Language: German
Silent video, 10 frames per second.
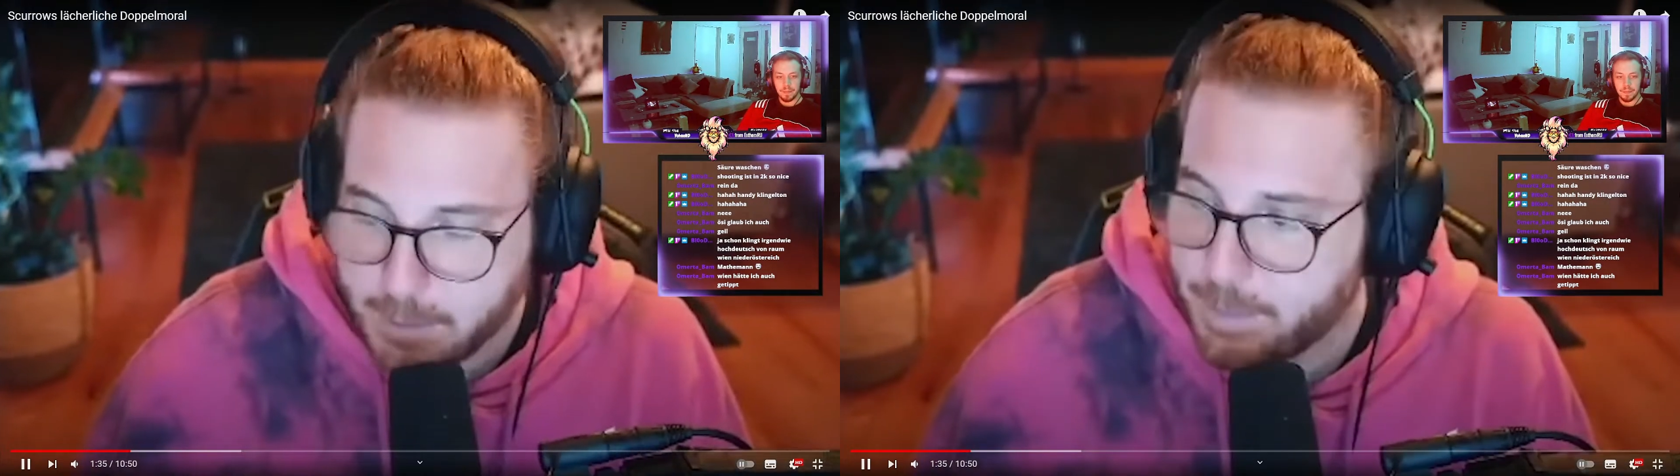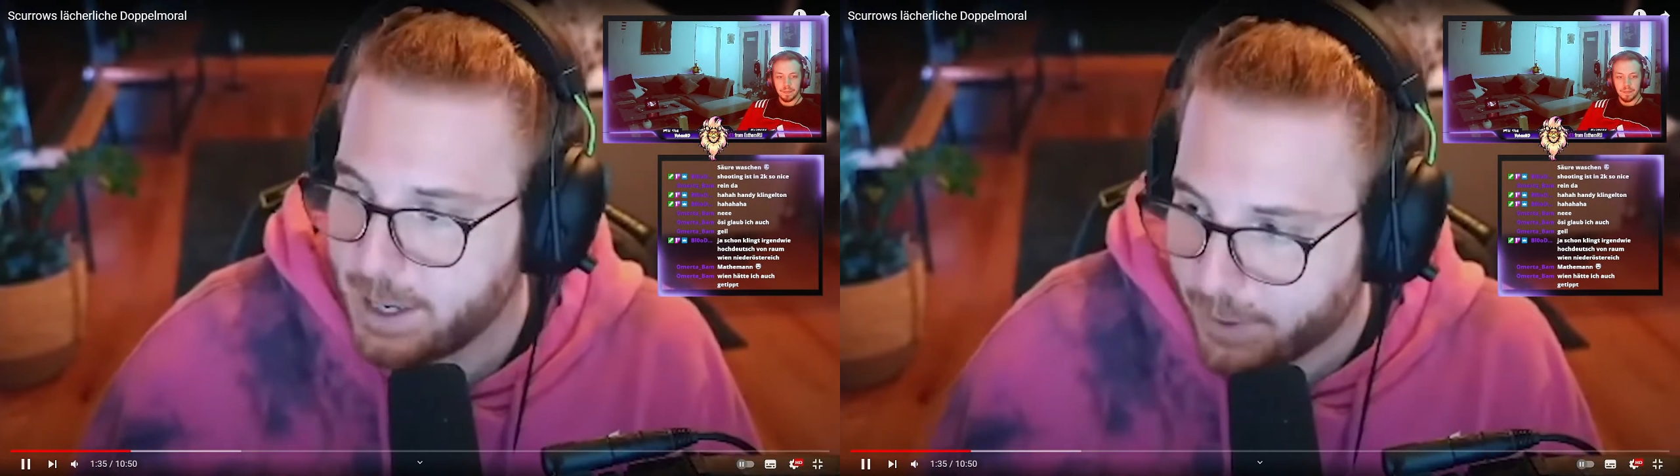
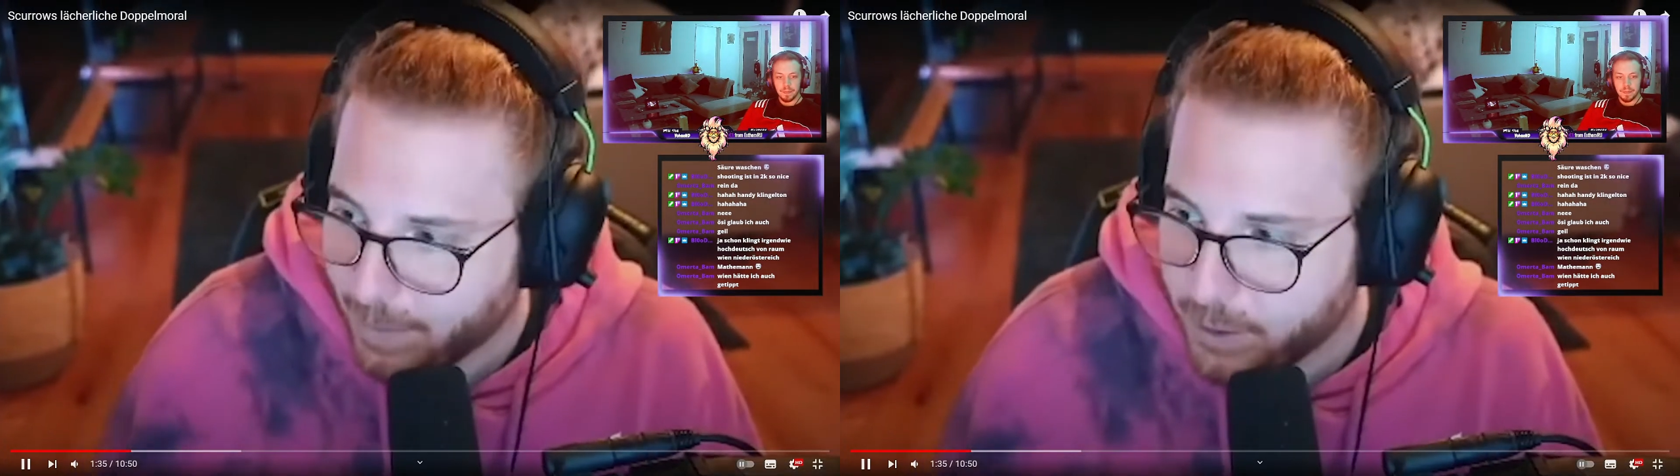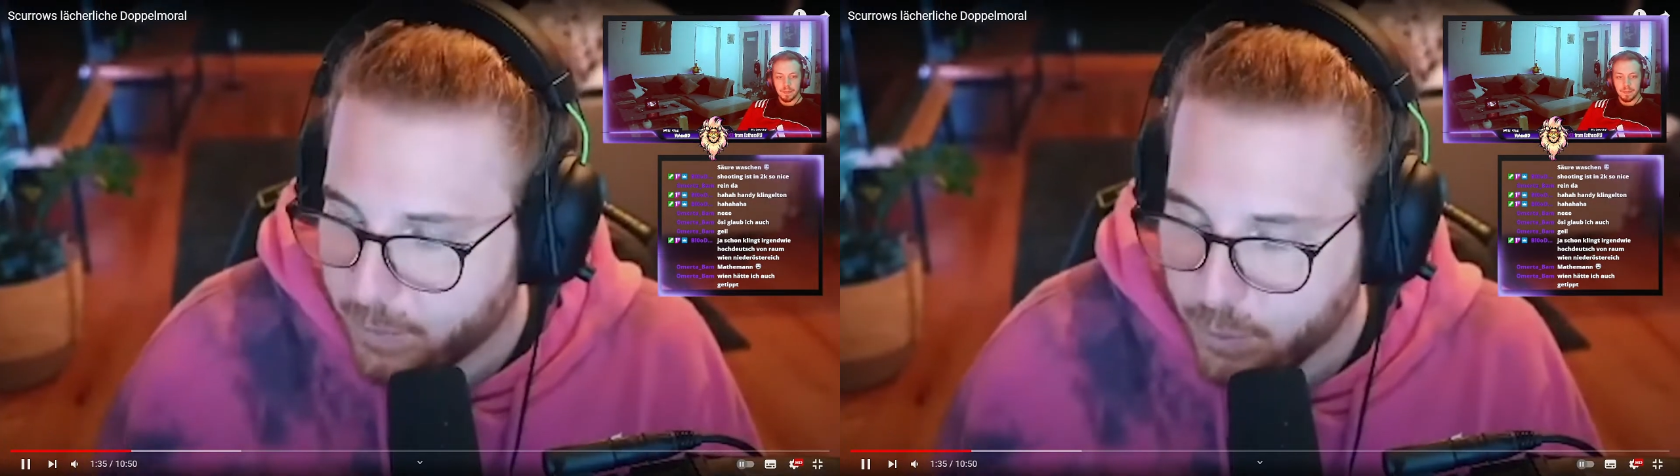ich bin ja
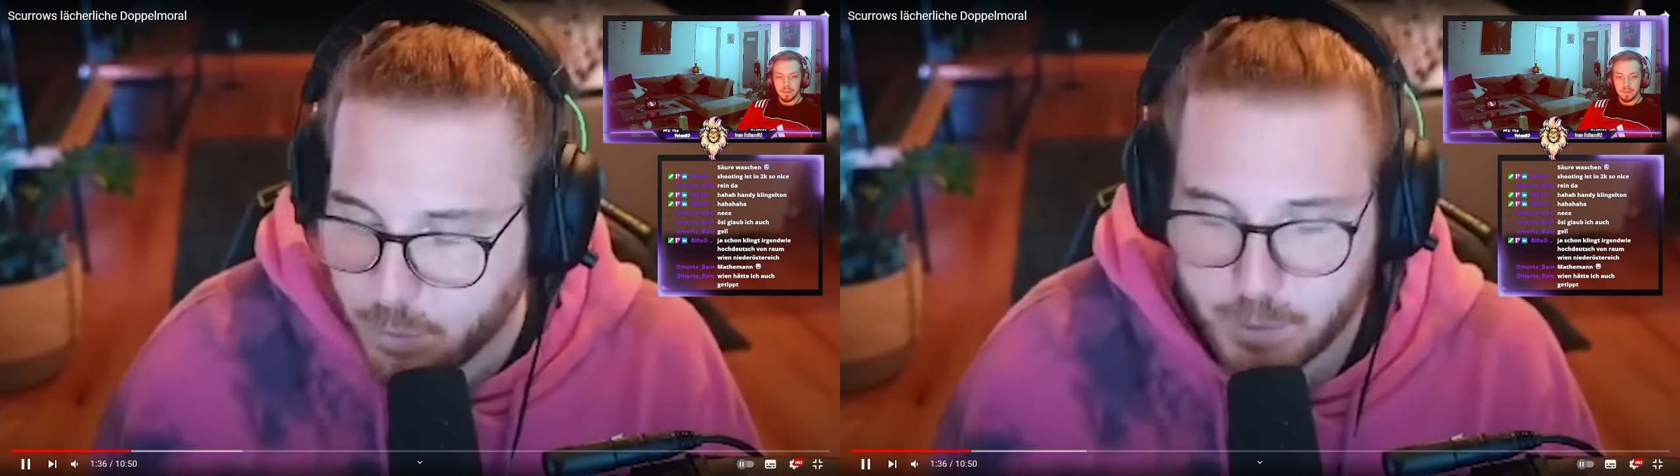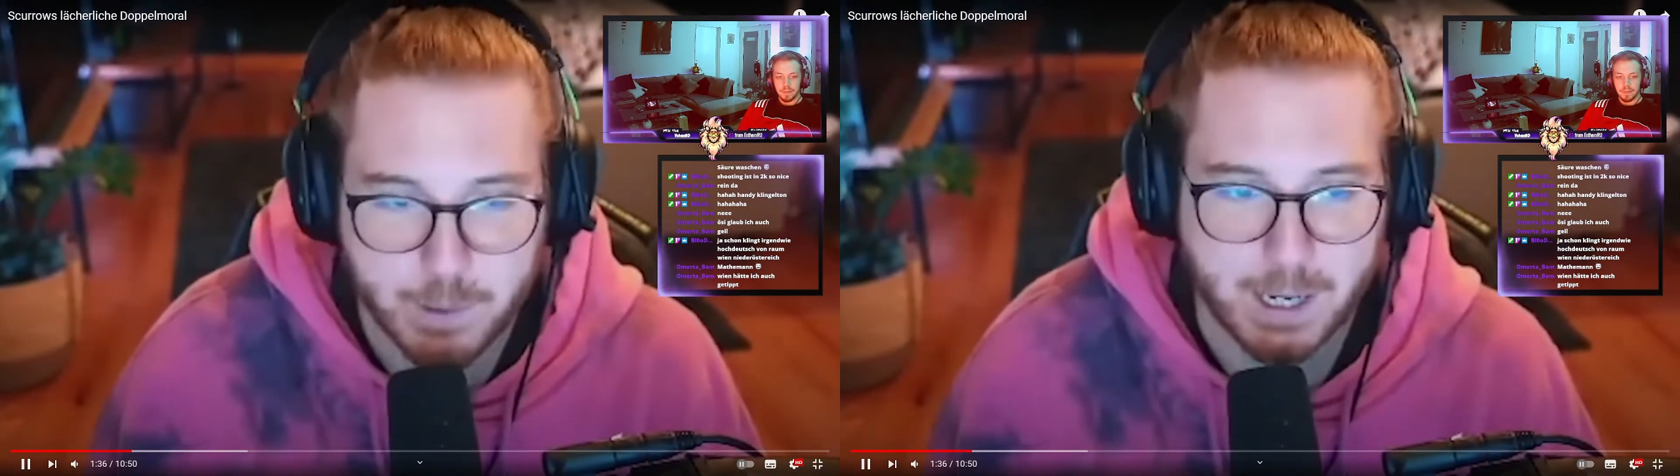freiwillig auf
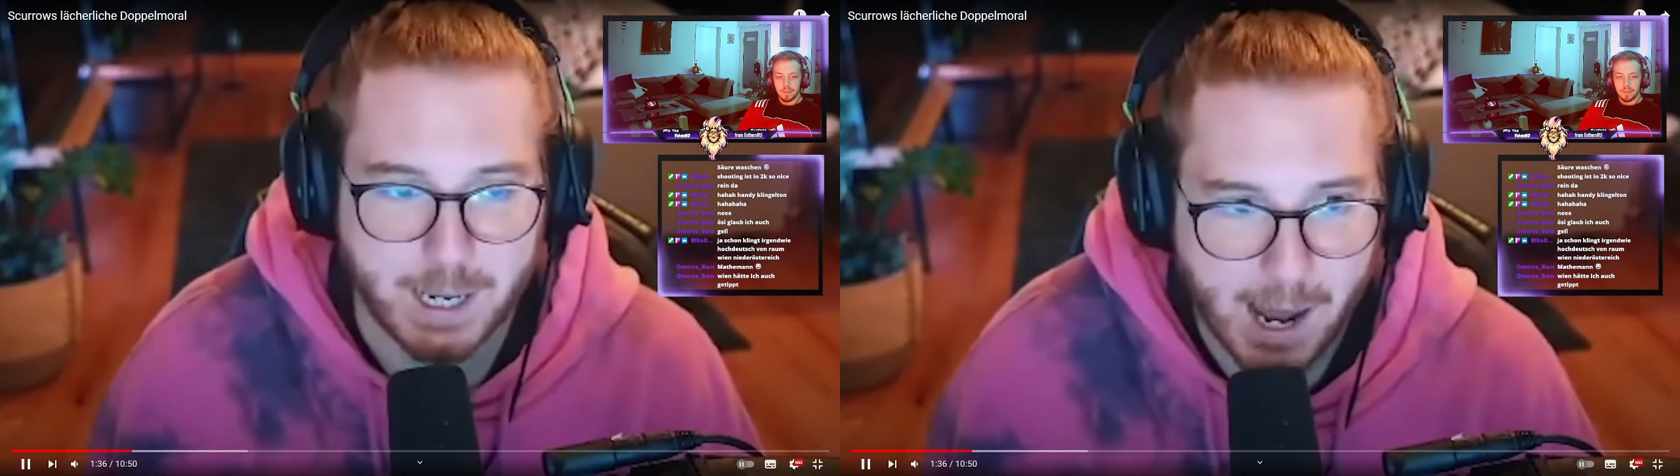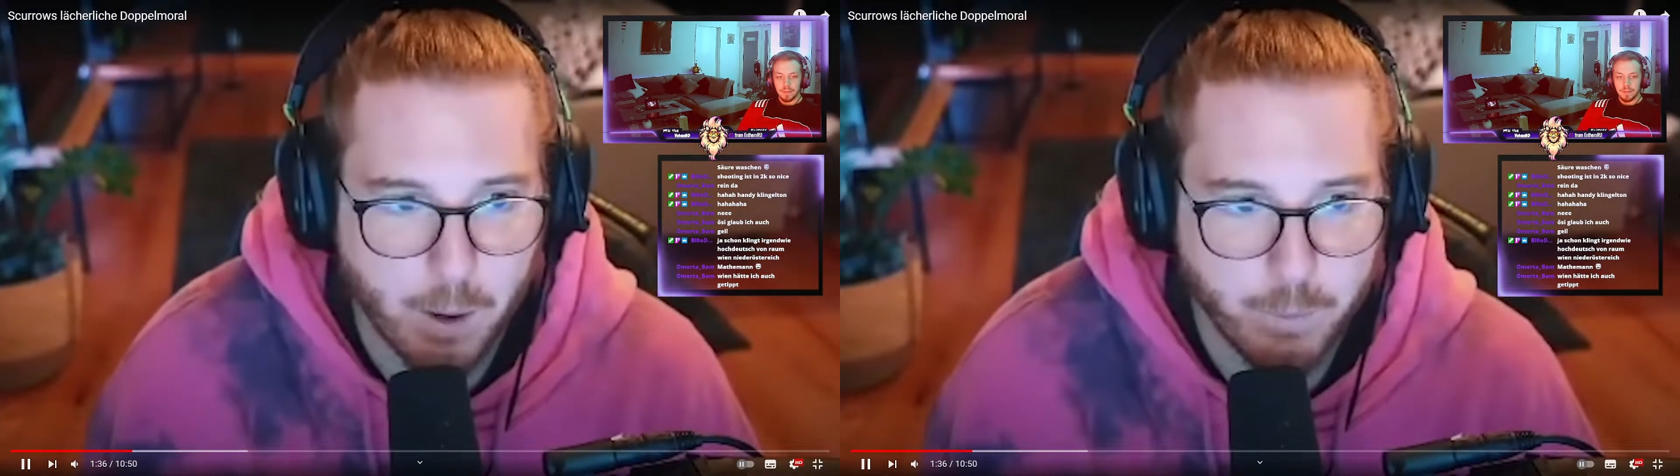YouTube, ich bin ja
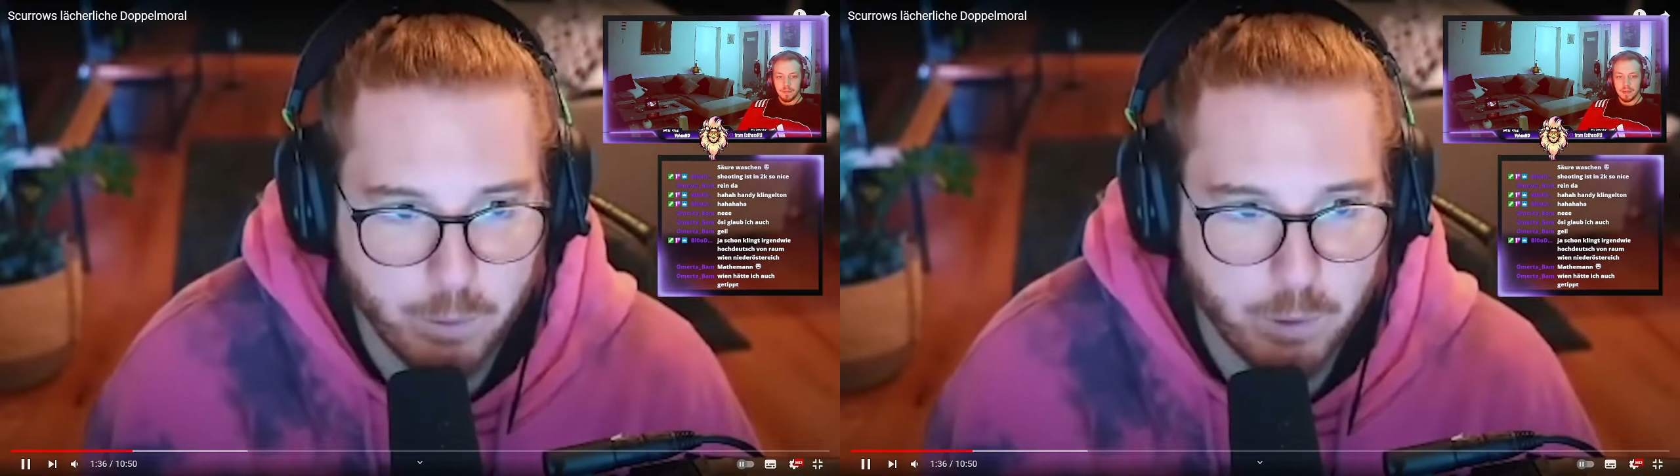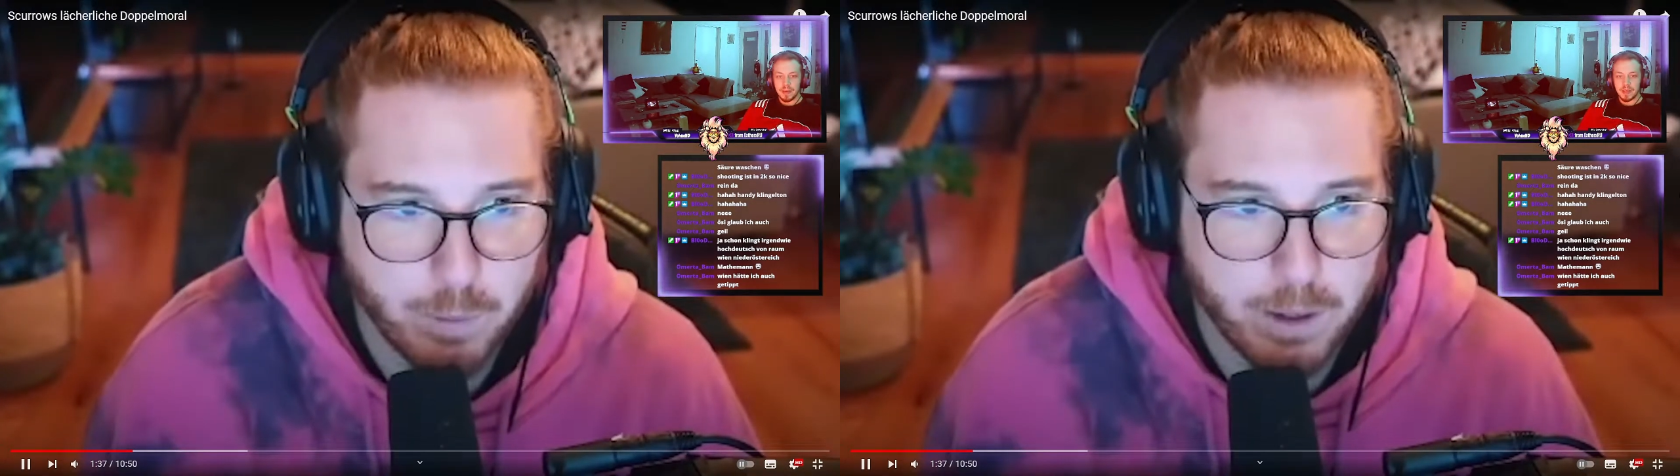gerne auf
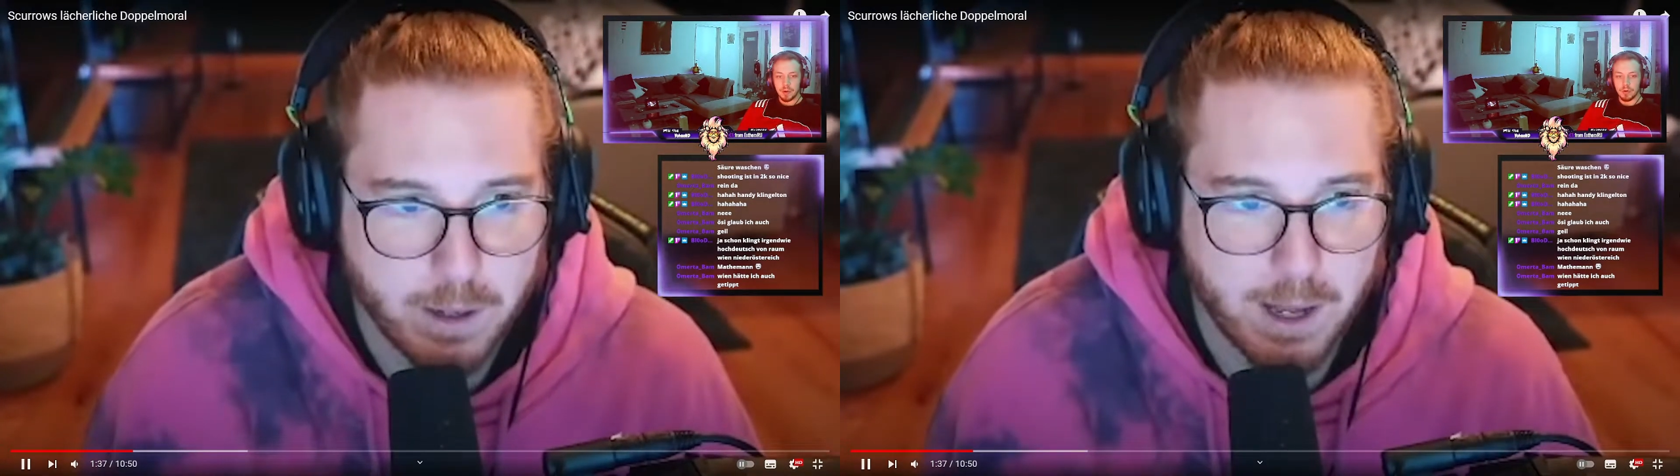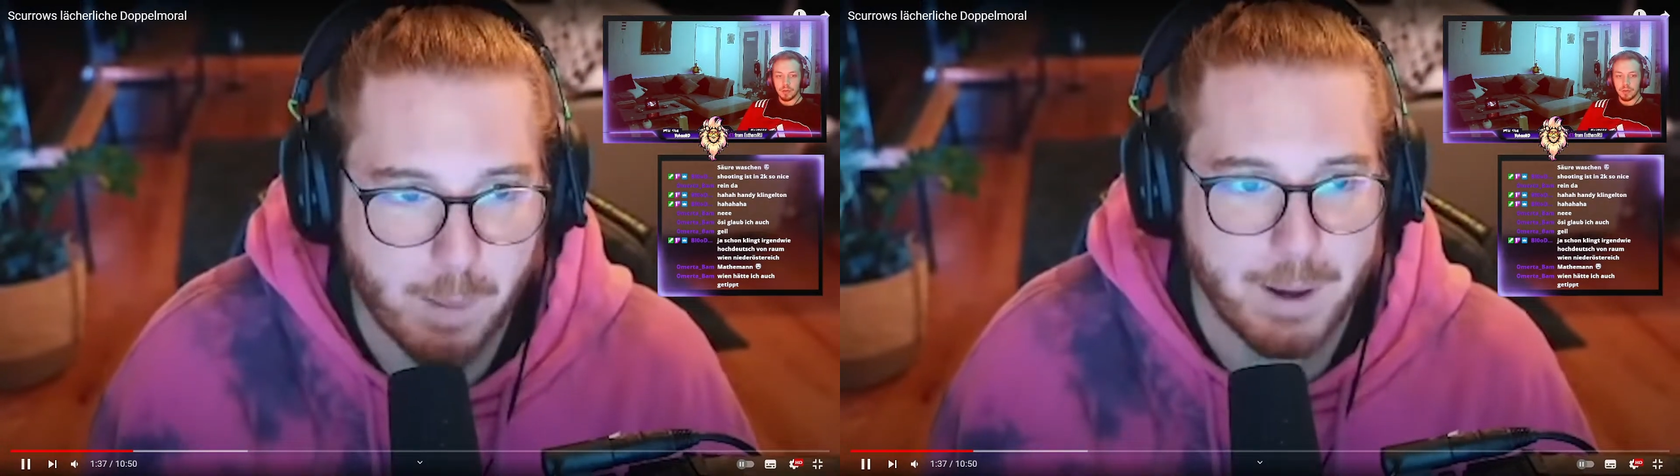YouTube. Ihn hätte ich auch getippt.